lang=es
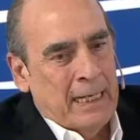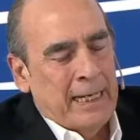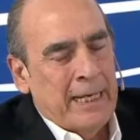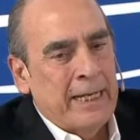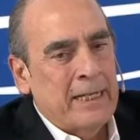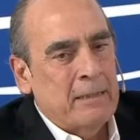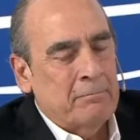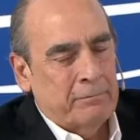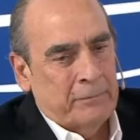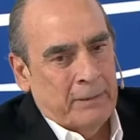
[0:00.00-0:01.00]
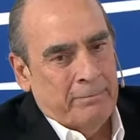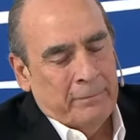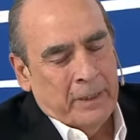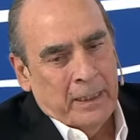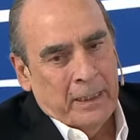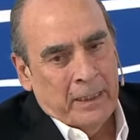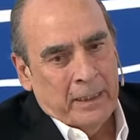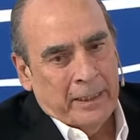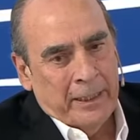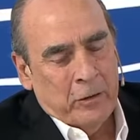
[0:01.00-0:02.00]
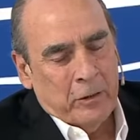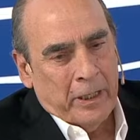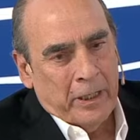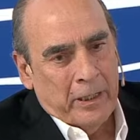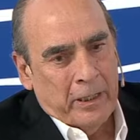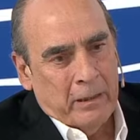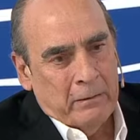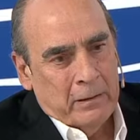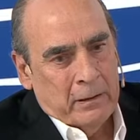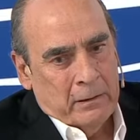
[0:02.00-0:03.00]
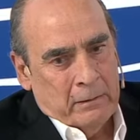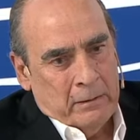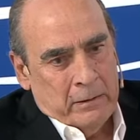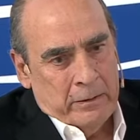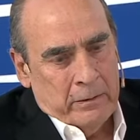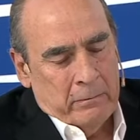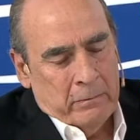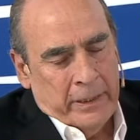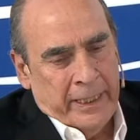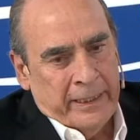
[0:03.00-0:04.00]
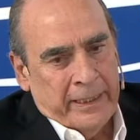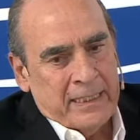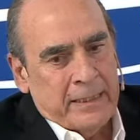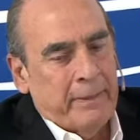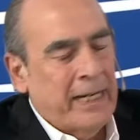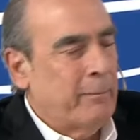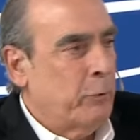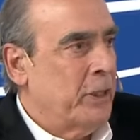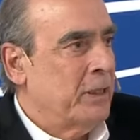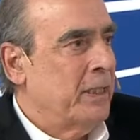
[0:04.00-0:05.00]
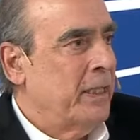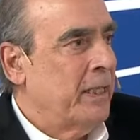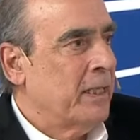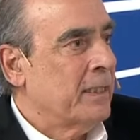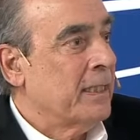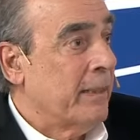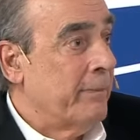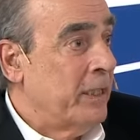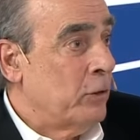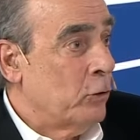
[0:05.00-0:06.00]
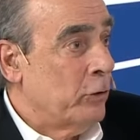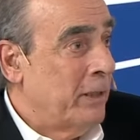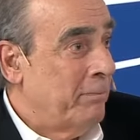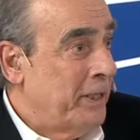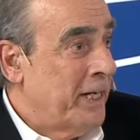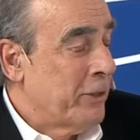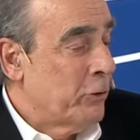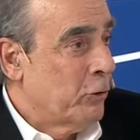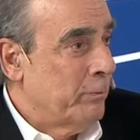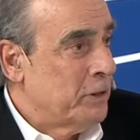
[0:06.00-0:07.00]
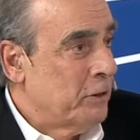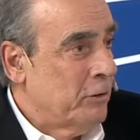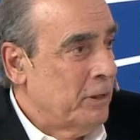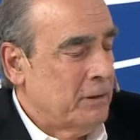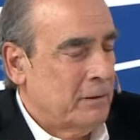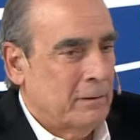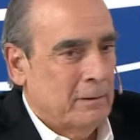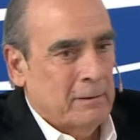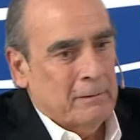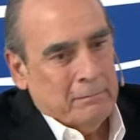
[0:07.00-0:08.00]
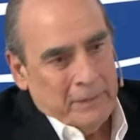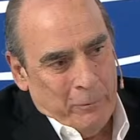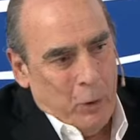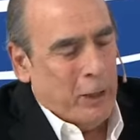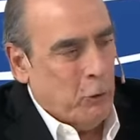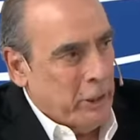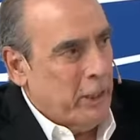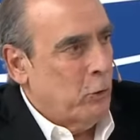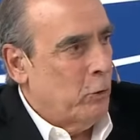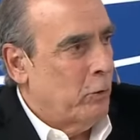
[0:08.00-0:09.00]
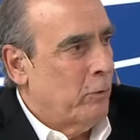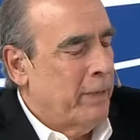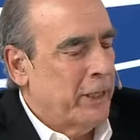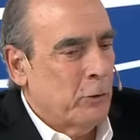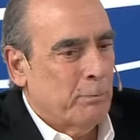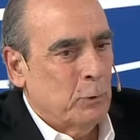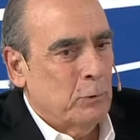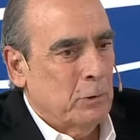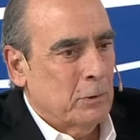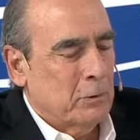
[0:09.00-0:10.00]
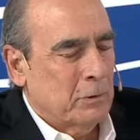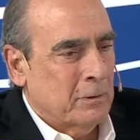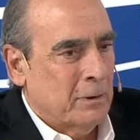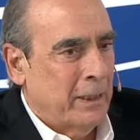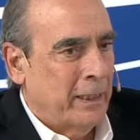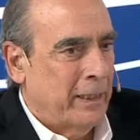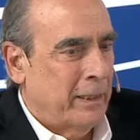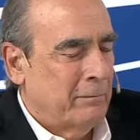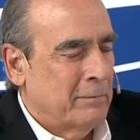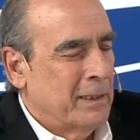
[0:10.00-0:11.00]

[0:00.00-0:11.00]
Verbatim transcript: ley creo que esta semana puede tener tratamiento en el plenario de comisiones. Hemos acordado varios puntos. Eh,